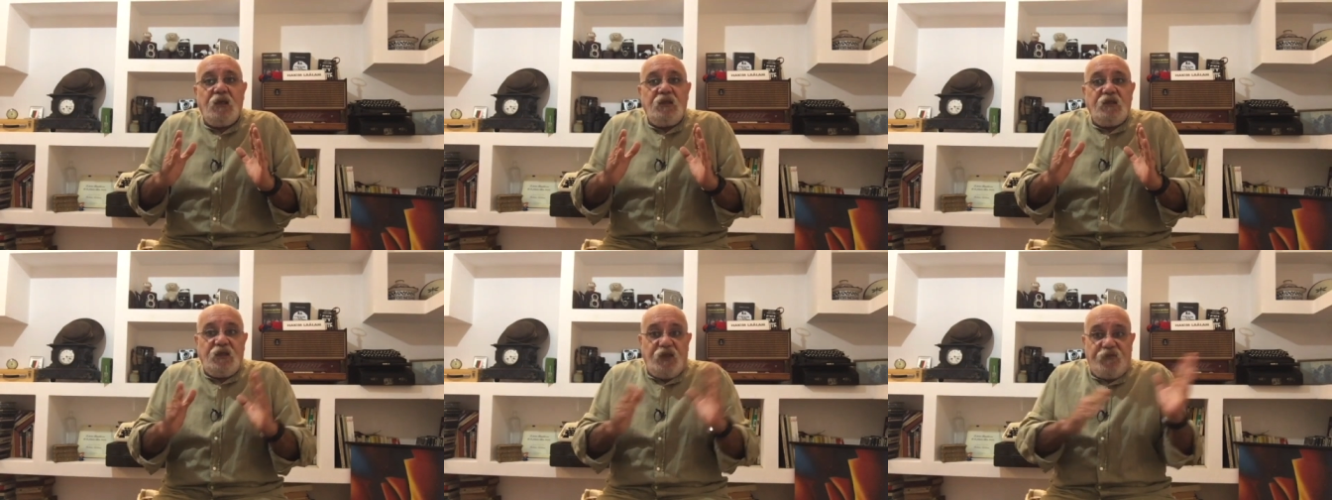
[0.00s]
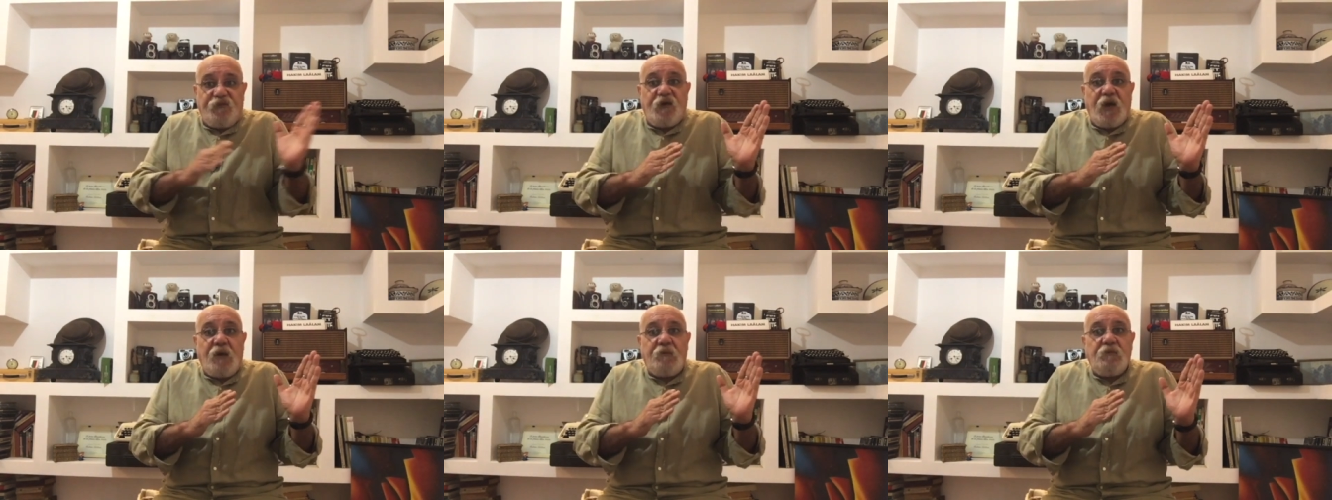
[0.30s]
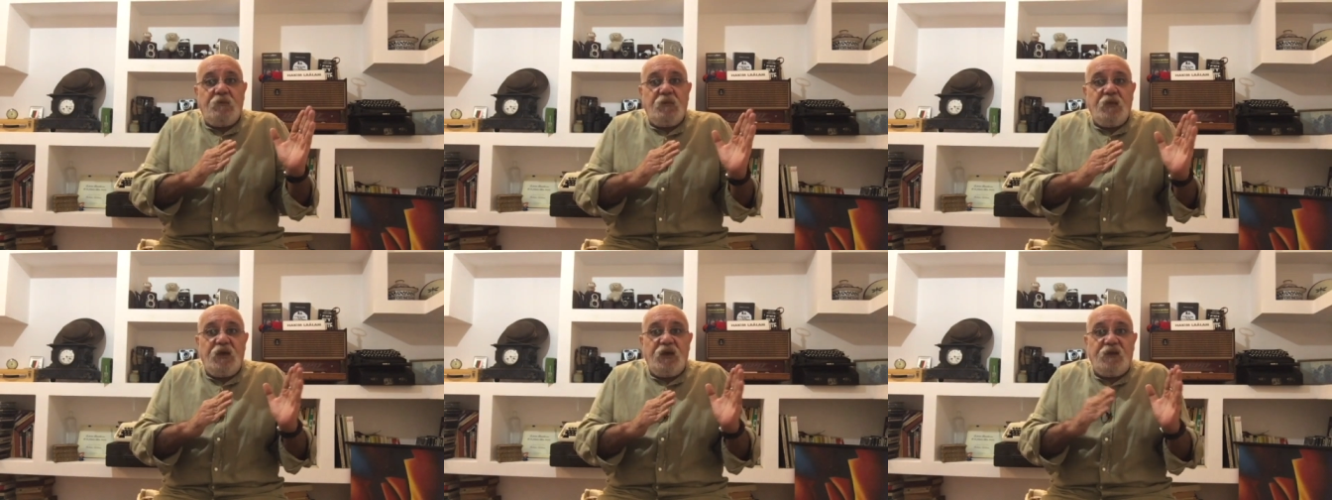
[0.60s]
des
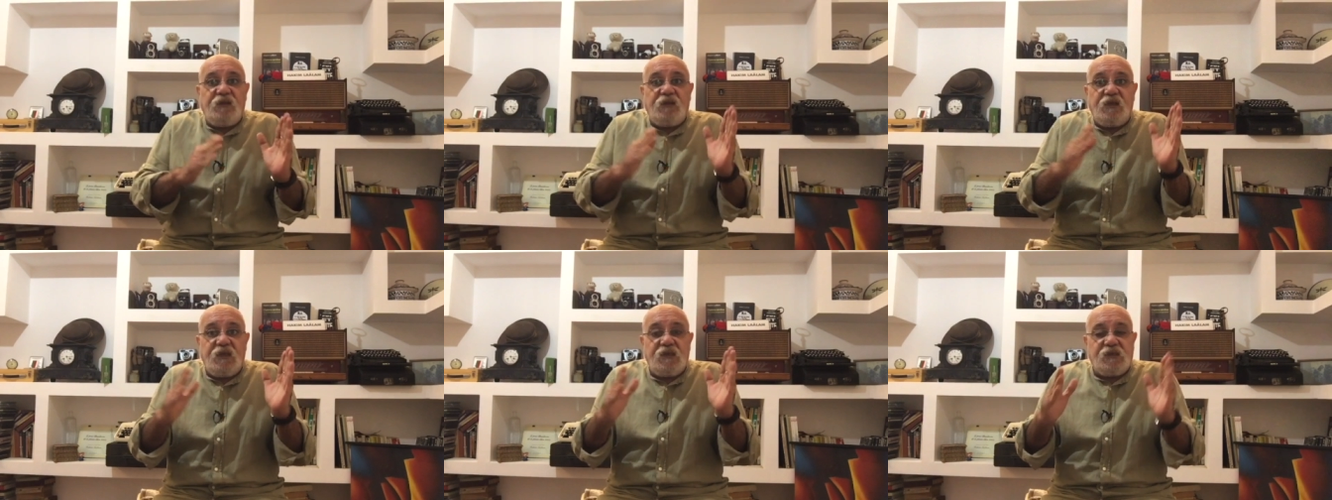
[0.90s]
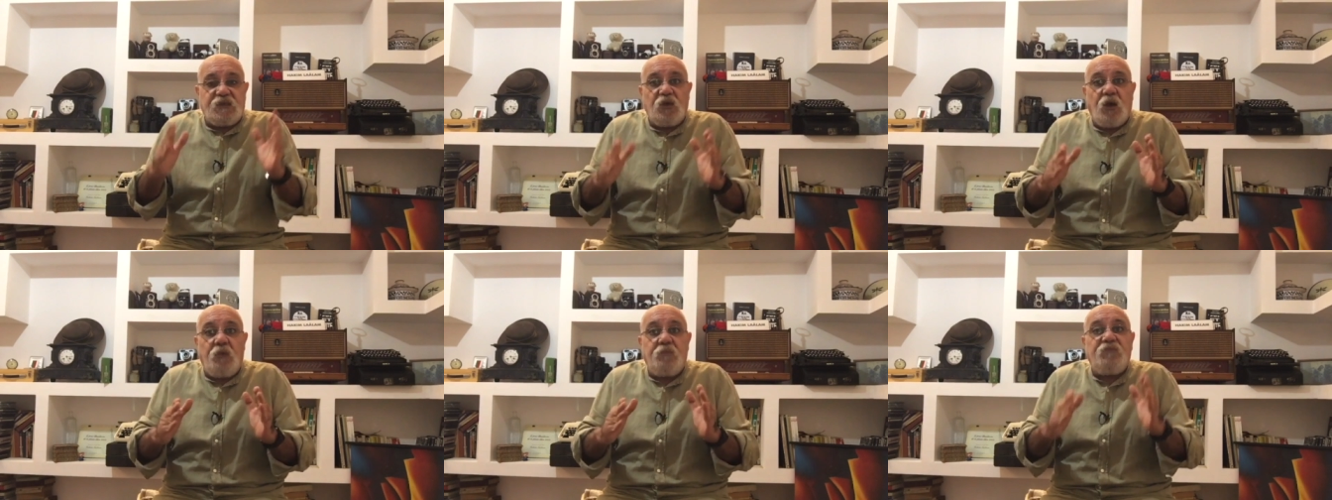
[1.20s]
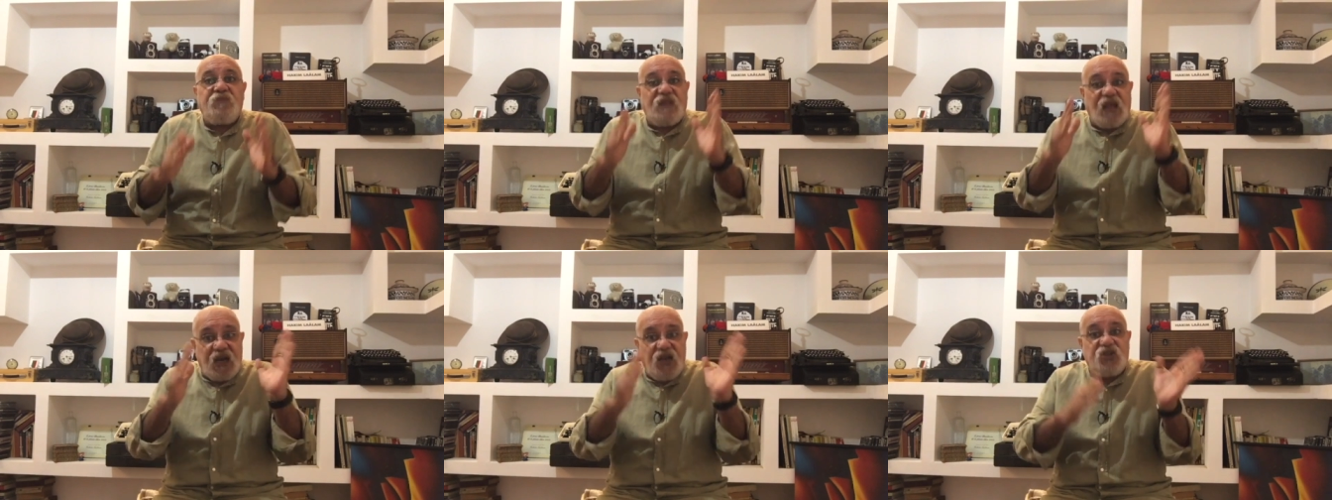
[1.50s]
femmes et des
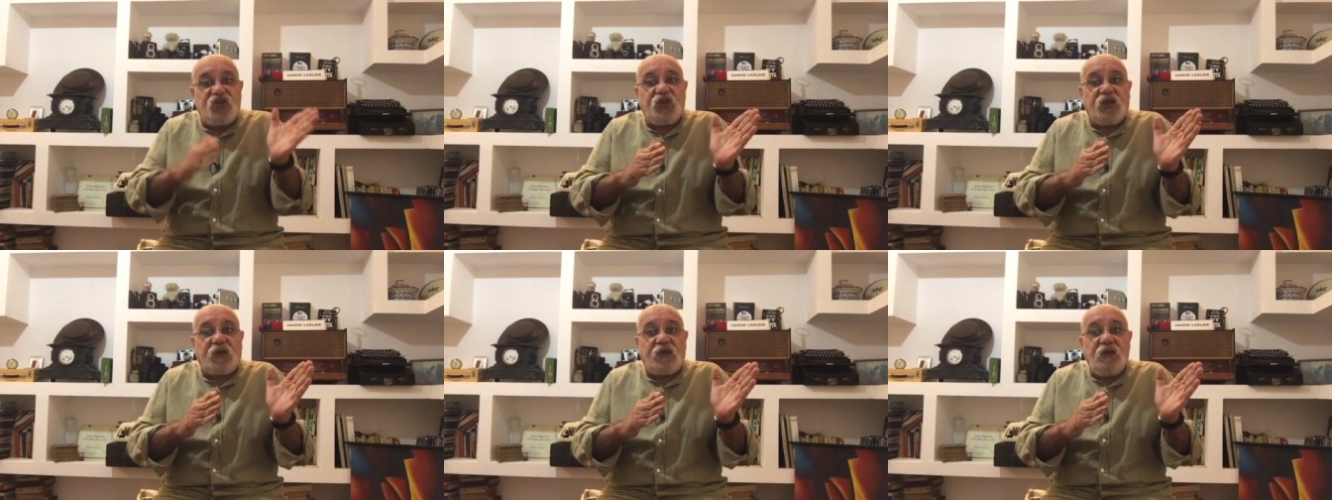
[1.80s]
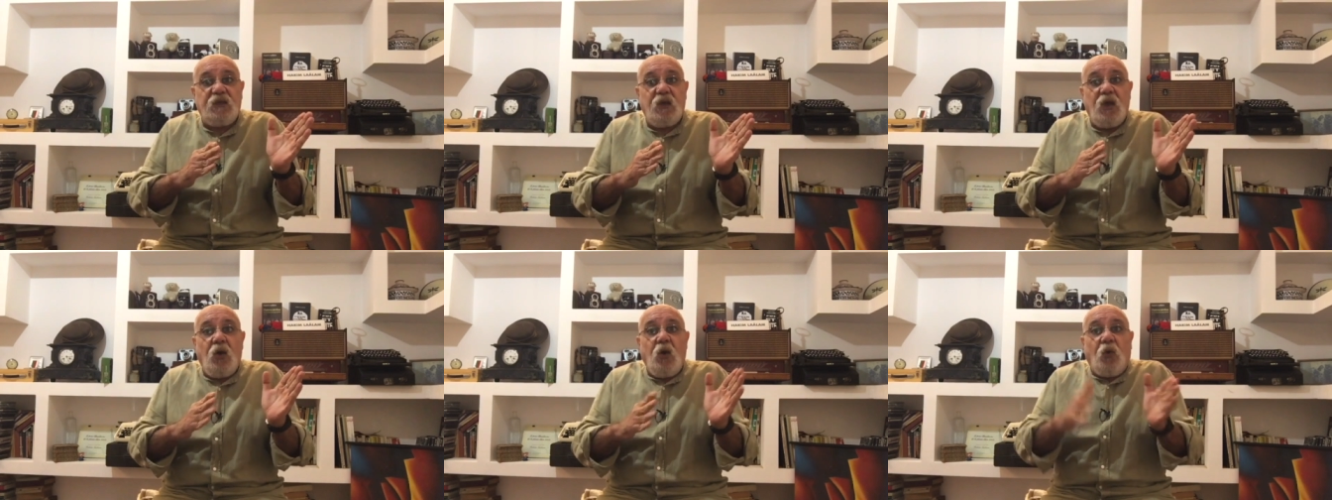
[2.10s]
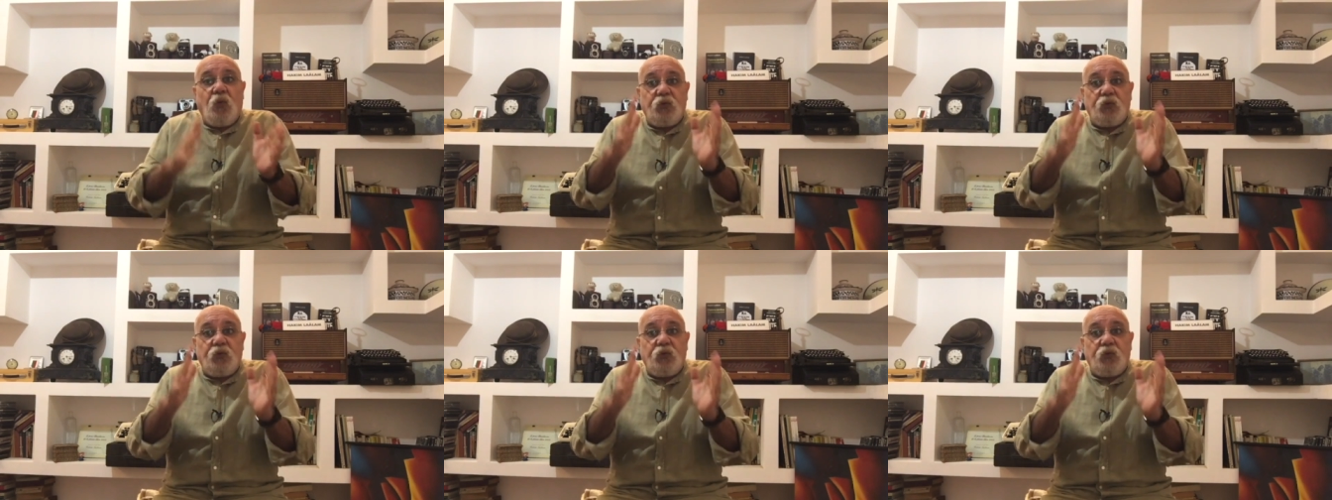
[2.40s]
hommes d'Algérie